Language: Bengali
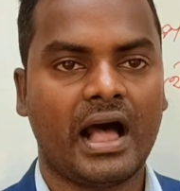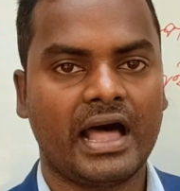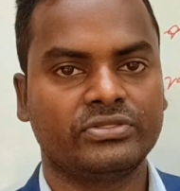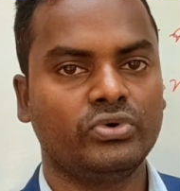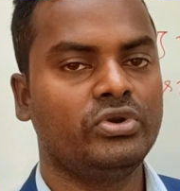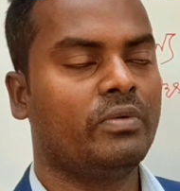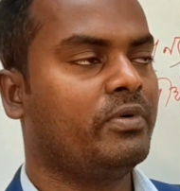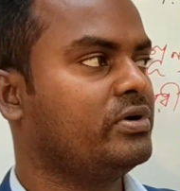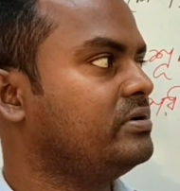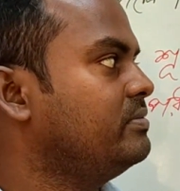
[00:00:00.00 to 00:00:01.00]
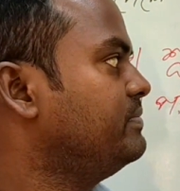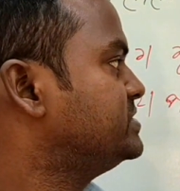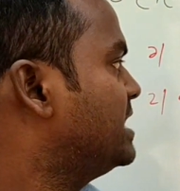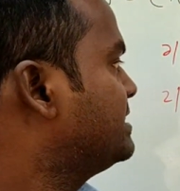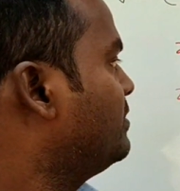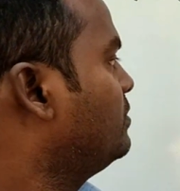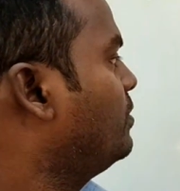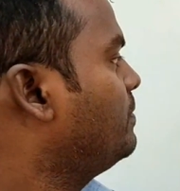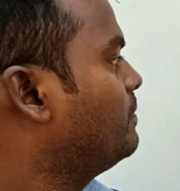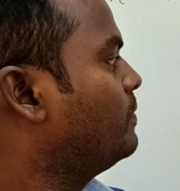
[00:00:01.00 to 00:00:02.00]
আর দুই নম্বর বিষয়টা
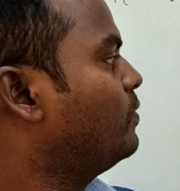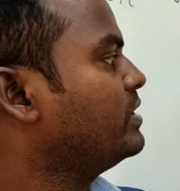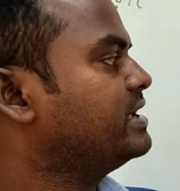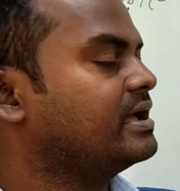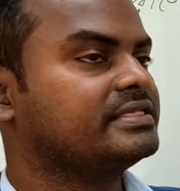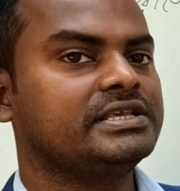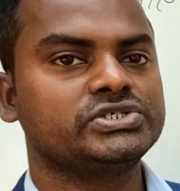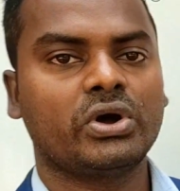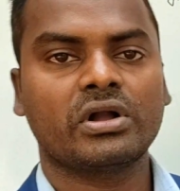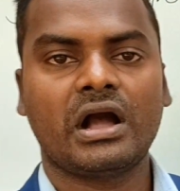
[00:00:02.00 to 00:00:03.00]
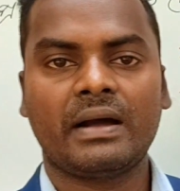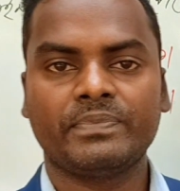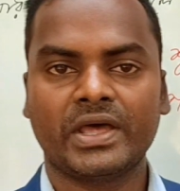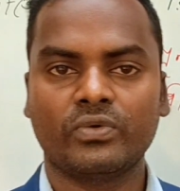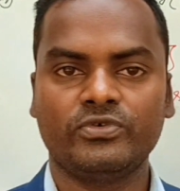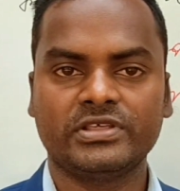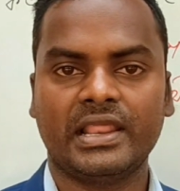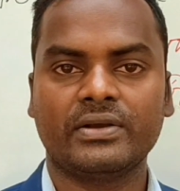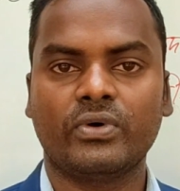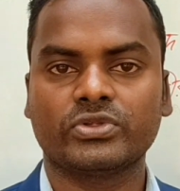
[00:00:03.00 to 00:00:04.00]
হলো পরীক্ষার্থীর সংখ্যা আপনার
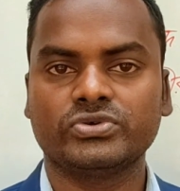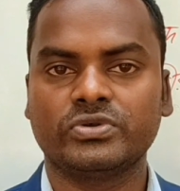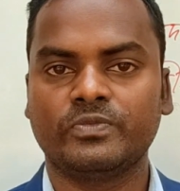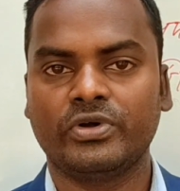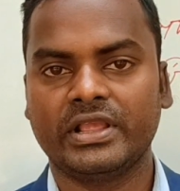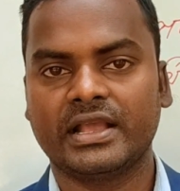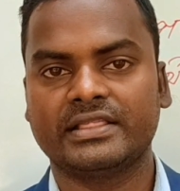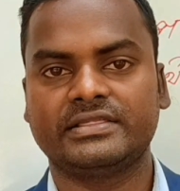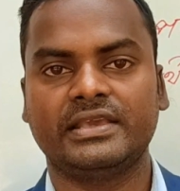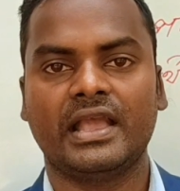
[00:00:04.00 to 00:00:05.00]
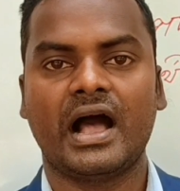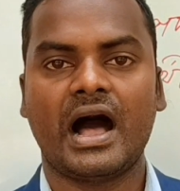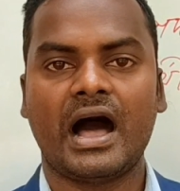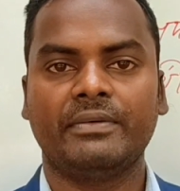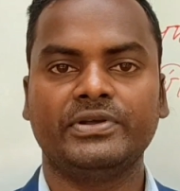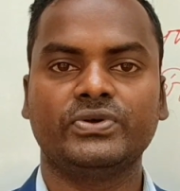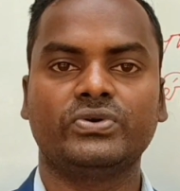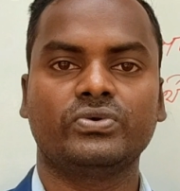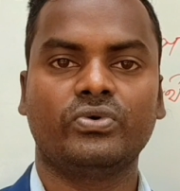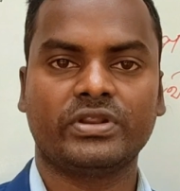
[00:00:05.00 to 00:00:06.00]
উপজেলায় কতজন পরীক্ষার্থী
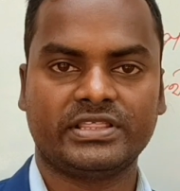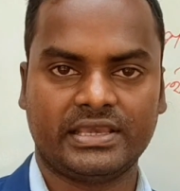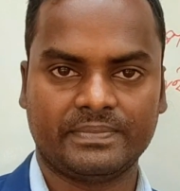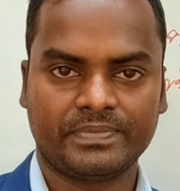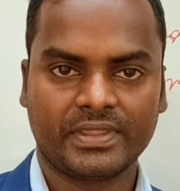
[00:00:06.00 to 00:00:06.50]
আবেদন করেছে